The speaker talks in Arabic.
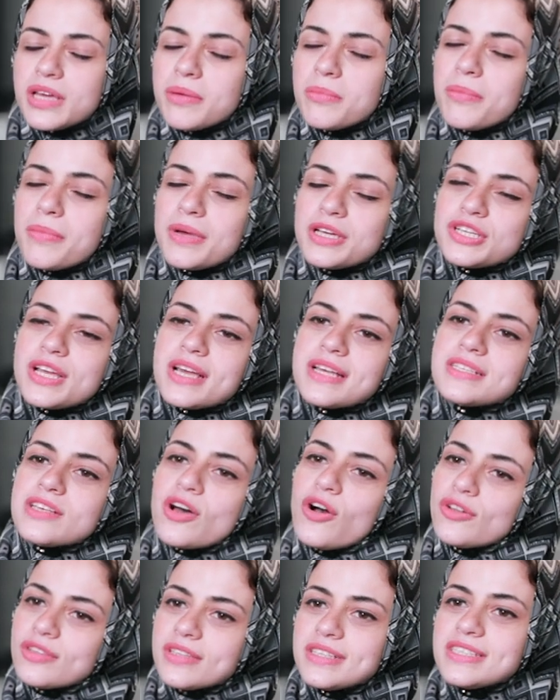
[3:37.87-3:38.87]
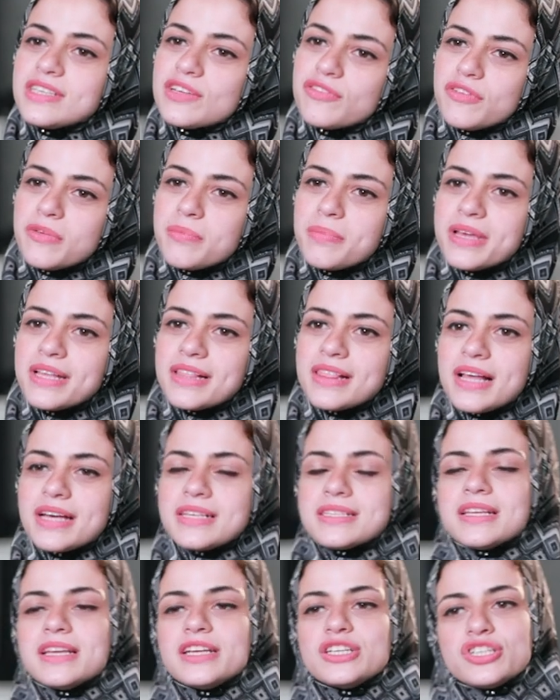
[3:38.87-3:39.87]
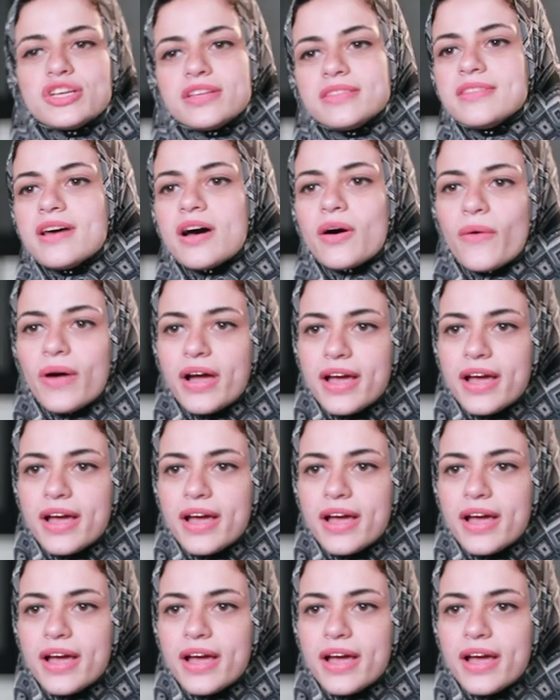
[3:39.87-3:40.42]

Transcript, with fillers: كده مبقاش عايزه اقعد كتير في البيت لحسن اشد او